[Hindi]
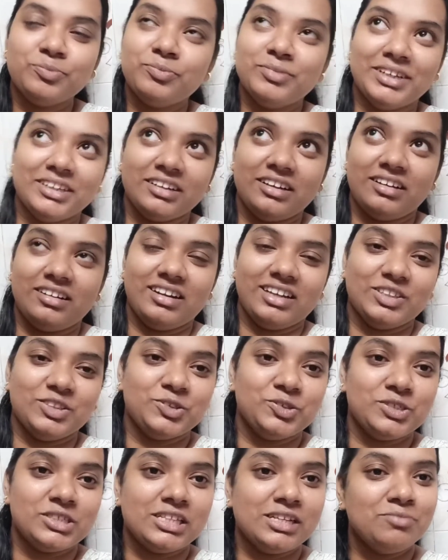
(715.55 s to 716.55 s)
मन कर रहा है
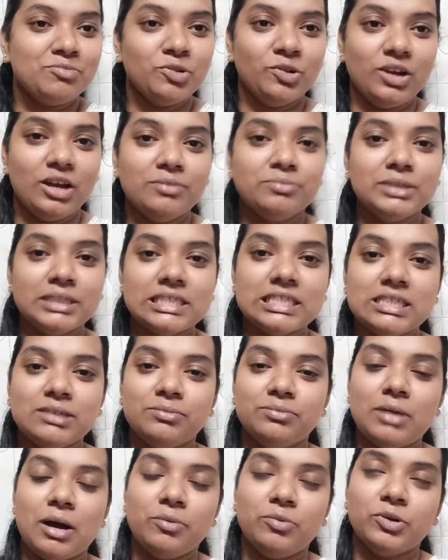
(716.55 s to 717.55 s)
तो इसलिए बोला मैंने
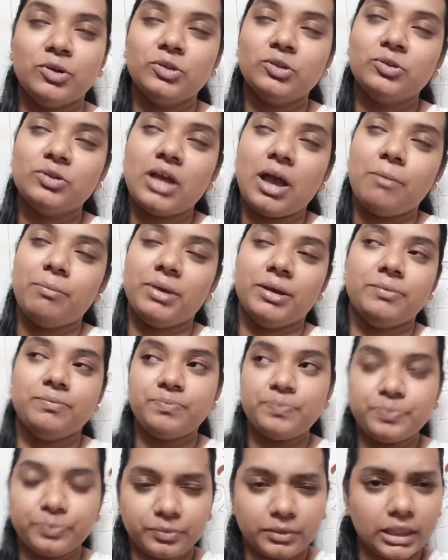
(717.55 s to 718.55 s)
शिव बाबू को तो यहाँ पे
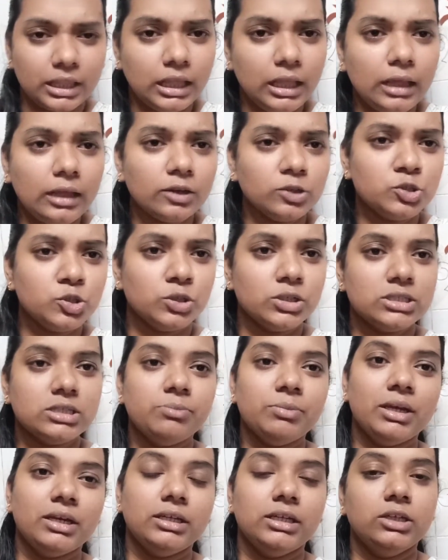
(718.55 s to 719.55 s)
छोटा सा
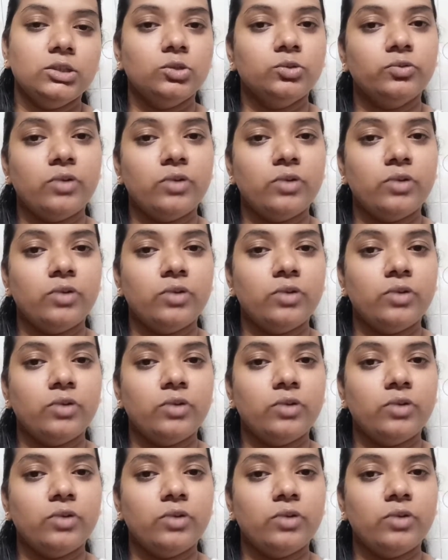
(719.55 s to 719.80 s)
बेकरी है तो